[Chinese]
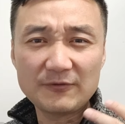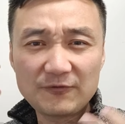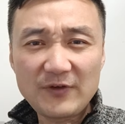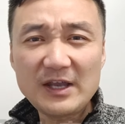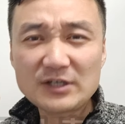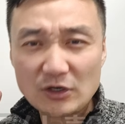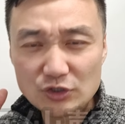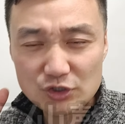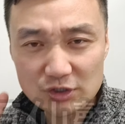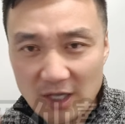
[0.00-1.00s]
非
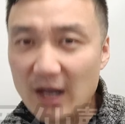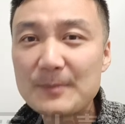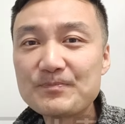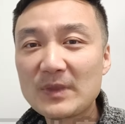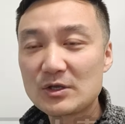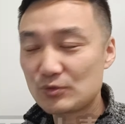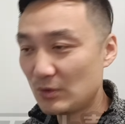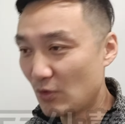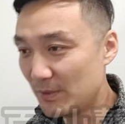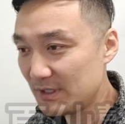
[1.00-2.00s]
常之大，所
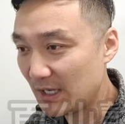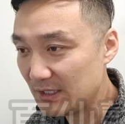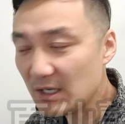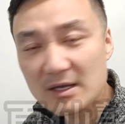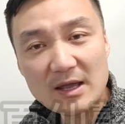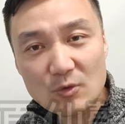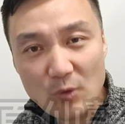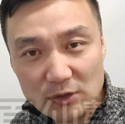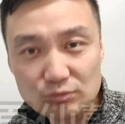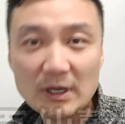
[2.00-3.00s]
以我们也应该
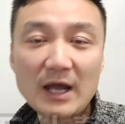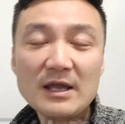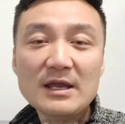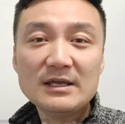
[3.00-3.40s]
关注它，